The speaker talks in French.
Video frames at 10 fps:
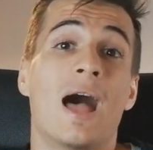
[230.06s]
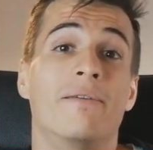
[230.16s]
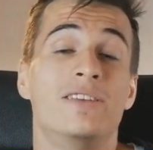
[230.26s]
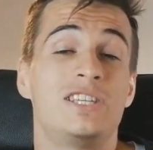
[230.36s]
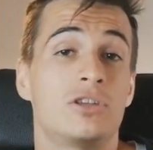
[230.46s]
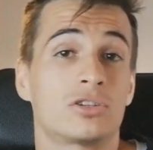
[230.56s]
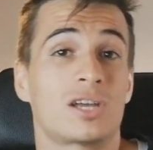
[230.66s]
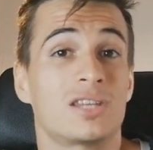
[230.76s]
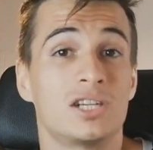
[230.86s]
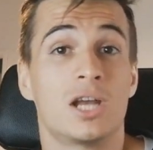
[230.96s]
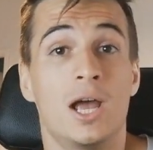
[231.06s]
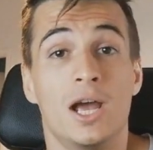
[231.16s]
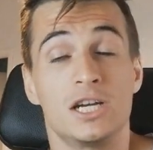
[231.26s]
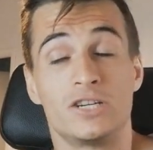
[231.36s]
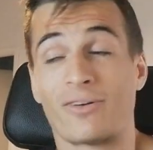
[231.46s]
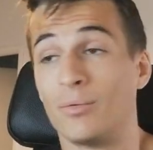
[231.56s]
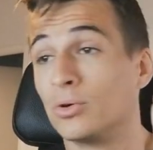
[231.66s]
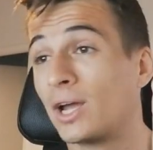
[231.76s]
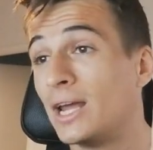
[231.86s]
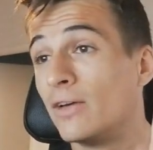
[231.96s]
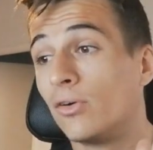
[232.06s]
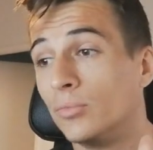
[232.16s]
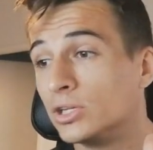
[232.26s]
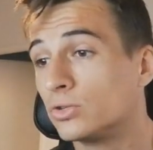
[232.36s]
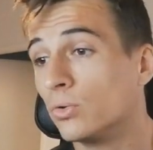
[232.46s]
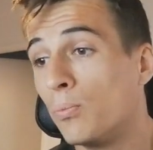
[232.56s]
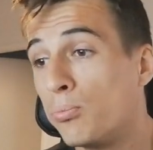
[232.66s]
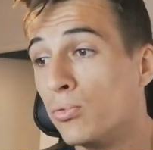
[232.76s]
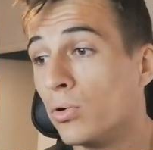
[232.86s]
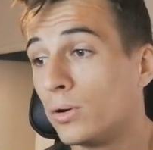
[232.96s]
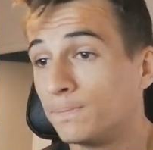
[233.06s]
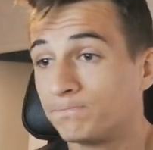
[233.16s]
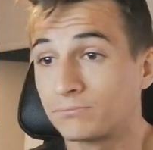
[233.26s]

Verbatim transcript: Investisseur Stratège. J'ai vraiment créé la formation pour